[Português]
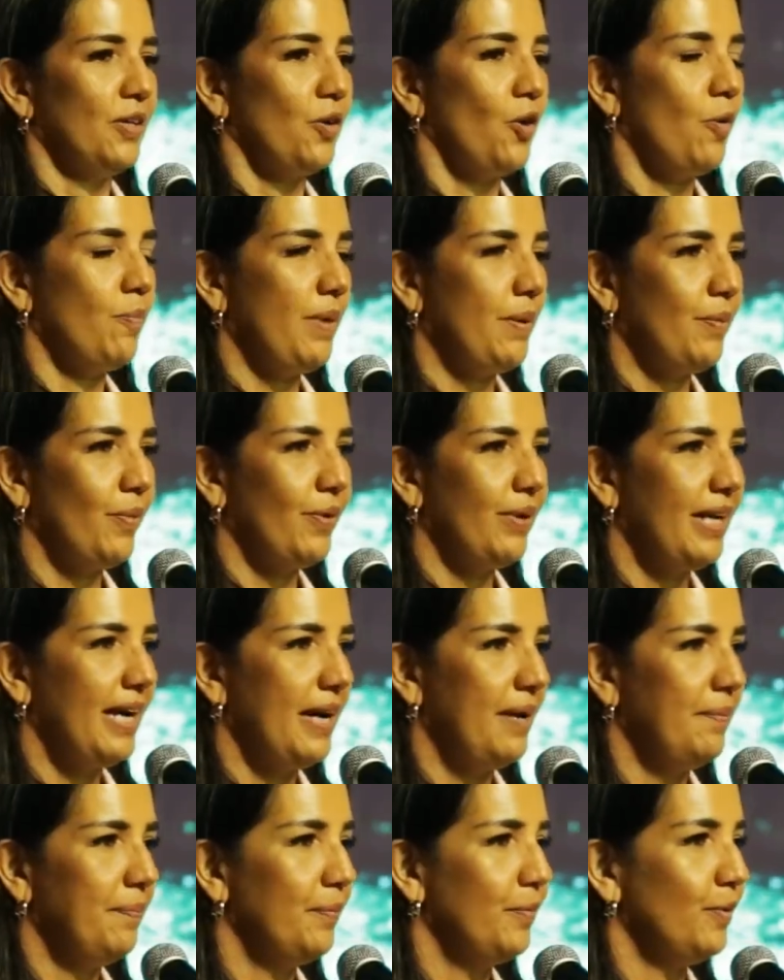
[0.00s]

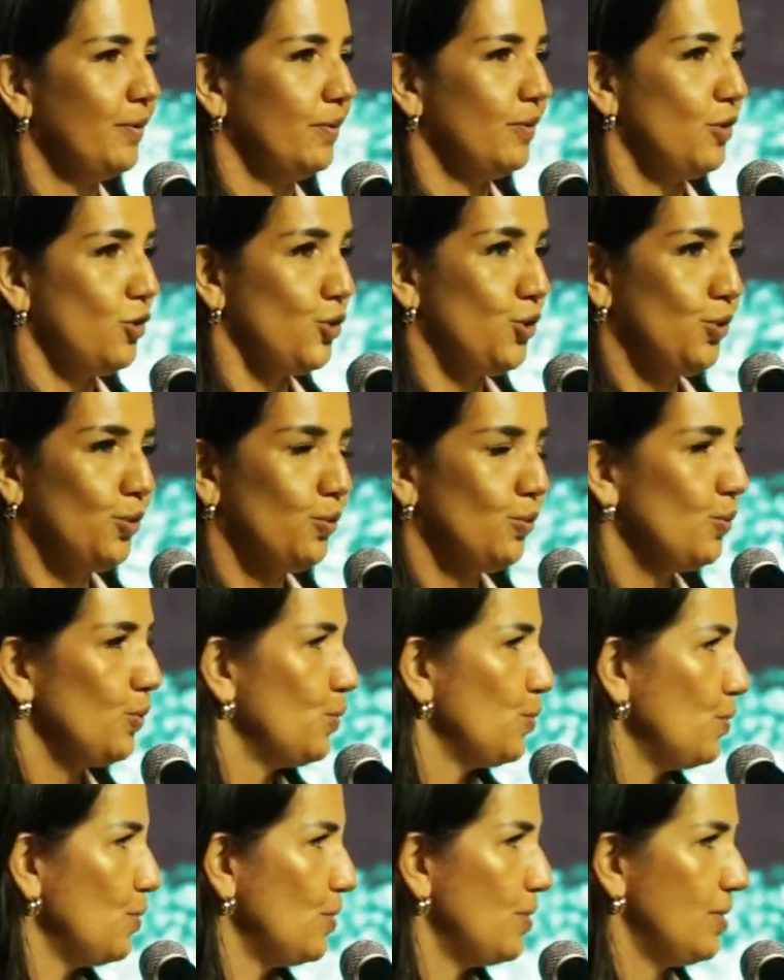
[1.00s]
comemorar
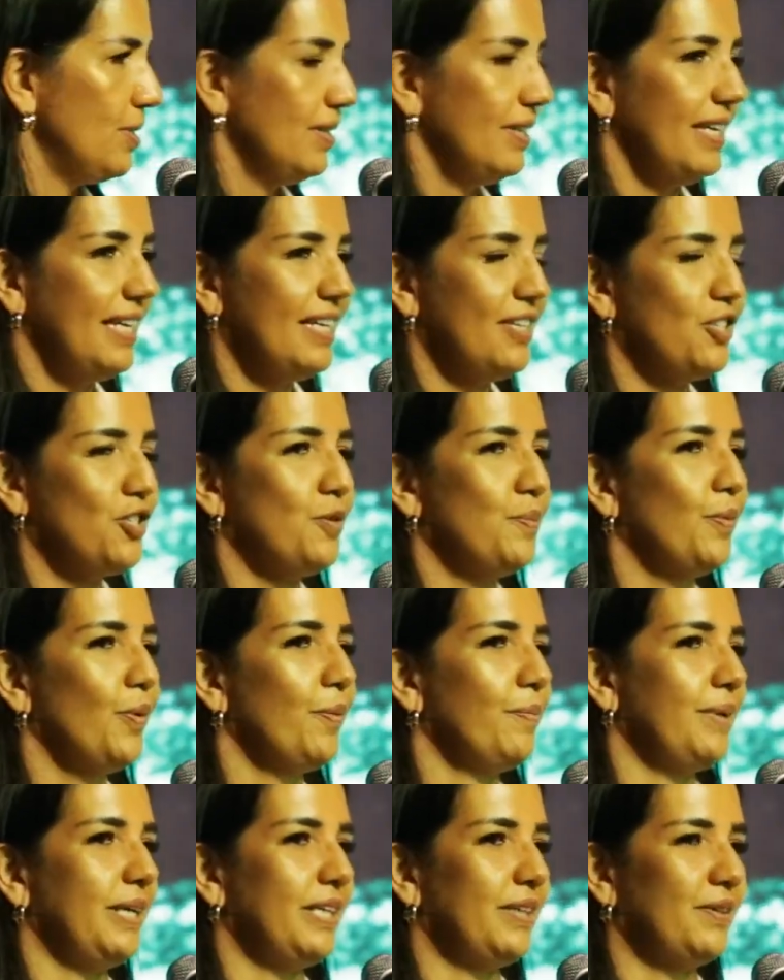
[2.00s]
juntos este
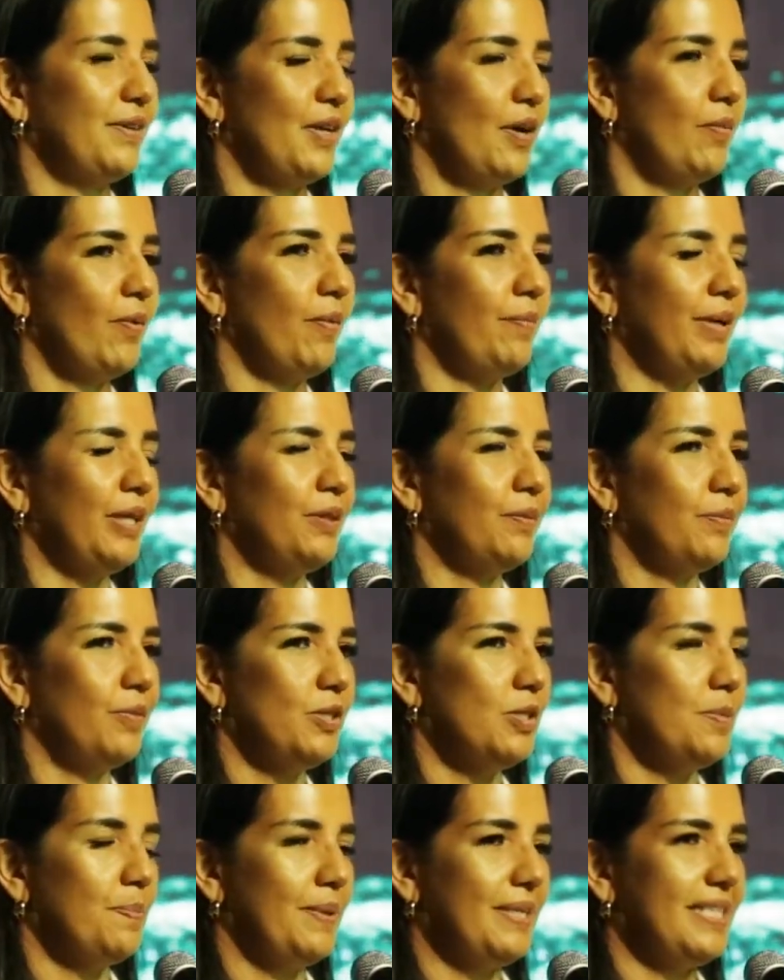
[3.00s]
momento, que é um momento
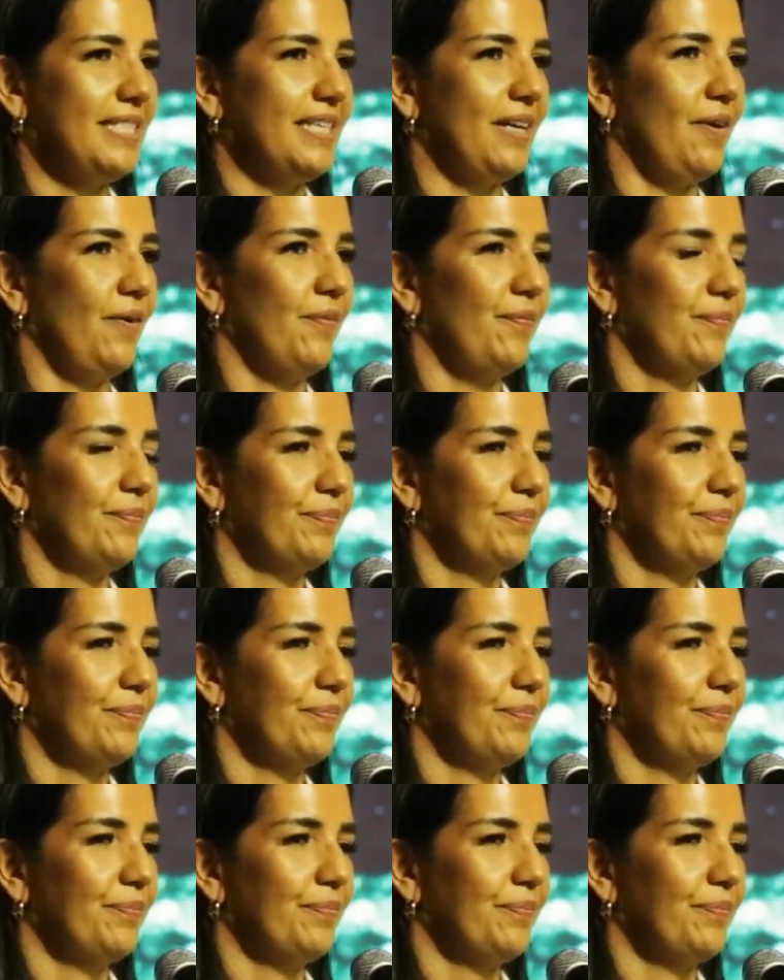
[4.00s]
muito especial.